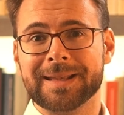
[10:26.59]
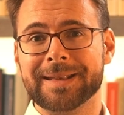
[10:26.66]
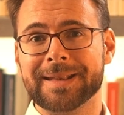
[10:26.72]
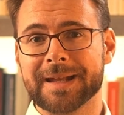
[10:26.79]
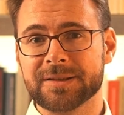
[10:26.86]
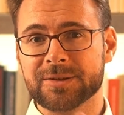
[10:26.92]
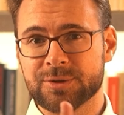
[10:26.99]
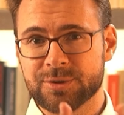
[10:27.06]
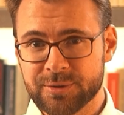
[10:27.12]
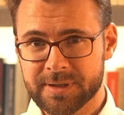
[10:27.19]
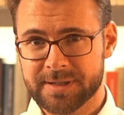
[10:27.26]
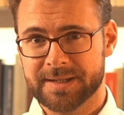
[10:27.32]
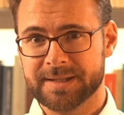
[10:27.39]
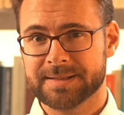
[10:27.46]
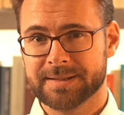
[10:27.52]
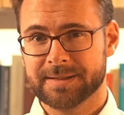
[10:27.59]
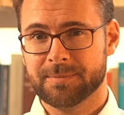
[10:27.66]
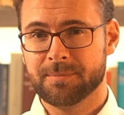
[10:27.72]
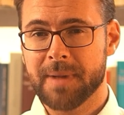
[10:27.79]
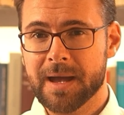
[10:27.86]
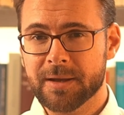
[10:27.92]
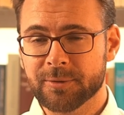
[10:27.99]
Natürlich
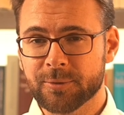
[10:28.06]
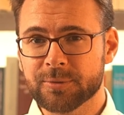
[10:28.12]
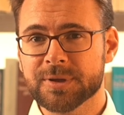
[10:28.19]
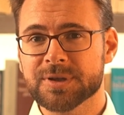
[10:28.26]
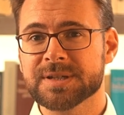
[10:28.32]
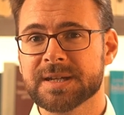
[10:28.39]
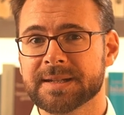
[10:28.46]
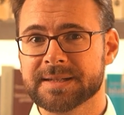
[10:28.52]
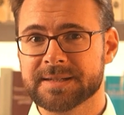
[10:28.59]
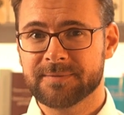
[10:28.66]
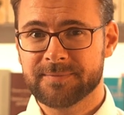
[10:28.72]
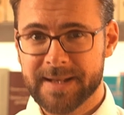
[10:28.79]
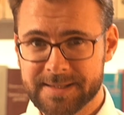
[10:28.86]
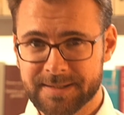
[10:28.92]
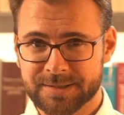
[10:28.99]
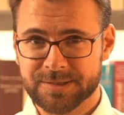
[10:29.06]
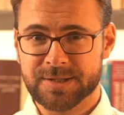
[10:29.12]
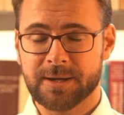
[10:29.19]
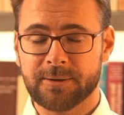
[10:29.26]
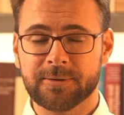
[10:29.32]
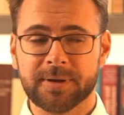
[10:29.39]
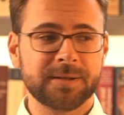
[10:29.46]
machen unterschiedliche
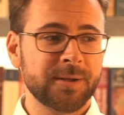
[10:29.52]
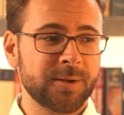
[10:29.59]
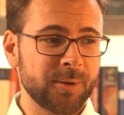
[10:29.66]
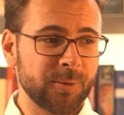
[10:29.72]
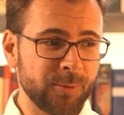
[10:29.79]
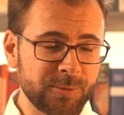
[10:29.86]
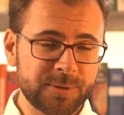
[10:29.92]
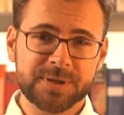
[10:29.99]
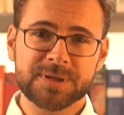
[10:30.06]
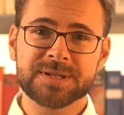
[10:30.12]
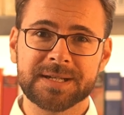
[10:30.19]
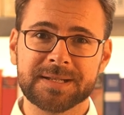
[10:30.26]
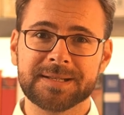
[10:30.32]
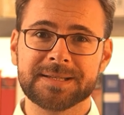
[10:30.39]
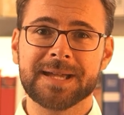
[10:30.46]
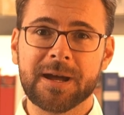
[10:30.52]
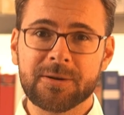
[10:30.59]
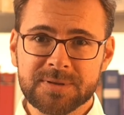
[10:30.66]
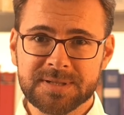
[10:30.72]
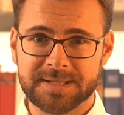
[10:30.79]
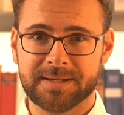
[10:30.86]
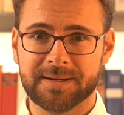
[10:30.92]
Weltanschauungen unterschiedliche
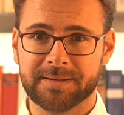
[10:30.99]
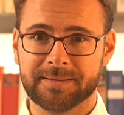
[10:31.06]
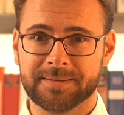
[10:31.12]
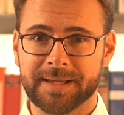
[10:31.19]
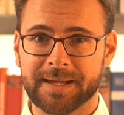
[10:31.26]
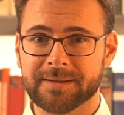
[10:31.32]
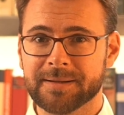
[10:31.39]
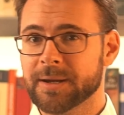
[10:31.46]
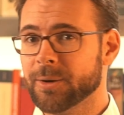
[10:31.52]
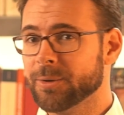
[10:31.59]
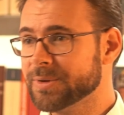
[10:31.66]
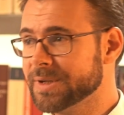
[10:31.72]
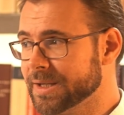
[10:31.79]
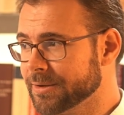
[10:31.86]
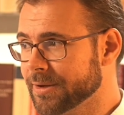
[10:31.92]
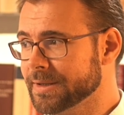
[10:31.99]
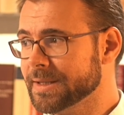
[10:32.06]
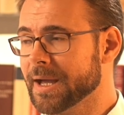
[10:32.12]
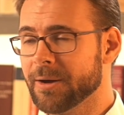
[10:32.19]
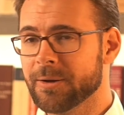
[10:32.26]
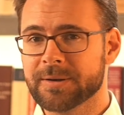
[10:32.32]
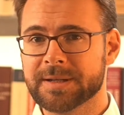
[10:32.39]
Aussagen, ja, und die können
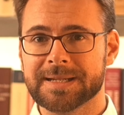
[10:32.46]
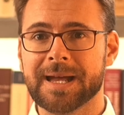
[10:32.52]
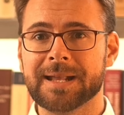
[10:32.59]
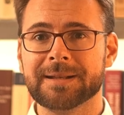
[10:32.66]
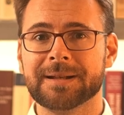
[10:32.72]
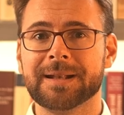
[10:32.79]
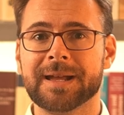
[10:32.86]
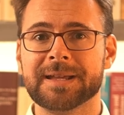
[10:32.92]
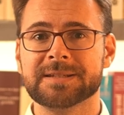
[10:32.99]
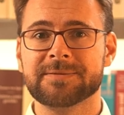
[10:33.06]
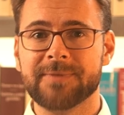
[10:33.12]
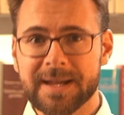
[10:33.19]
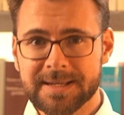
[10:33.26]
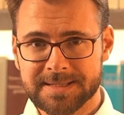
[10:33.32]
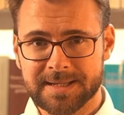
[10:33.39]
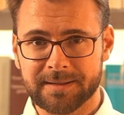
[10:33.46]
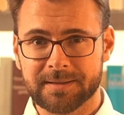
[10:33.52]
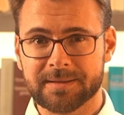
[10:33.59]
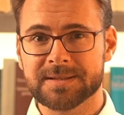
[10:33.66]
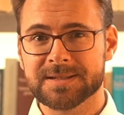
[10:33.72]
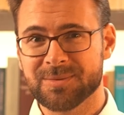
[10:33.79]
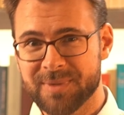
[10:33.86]
ja auch nicht alle gleich wahr
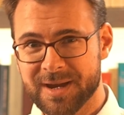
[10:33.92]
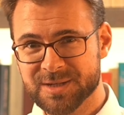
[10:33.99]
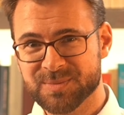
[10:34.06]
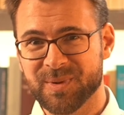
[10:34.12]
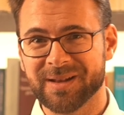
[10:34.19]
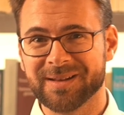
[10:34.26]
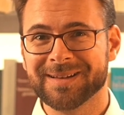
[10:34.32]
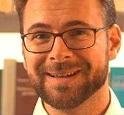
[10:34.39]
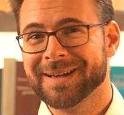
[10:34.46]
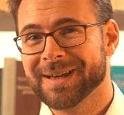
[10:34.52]
sein. Zum Beispiel,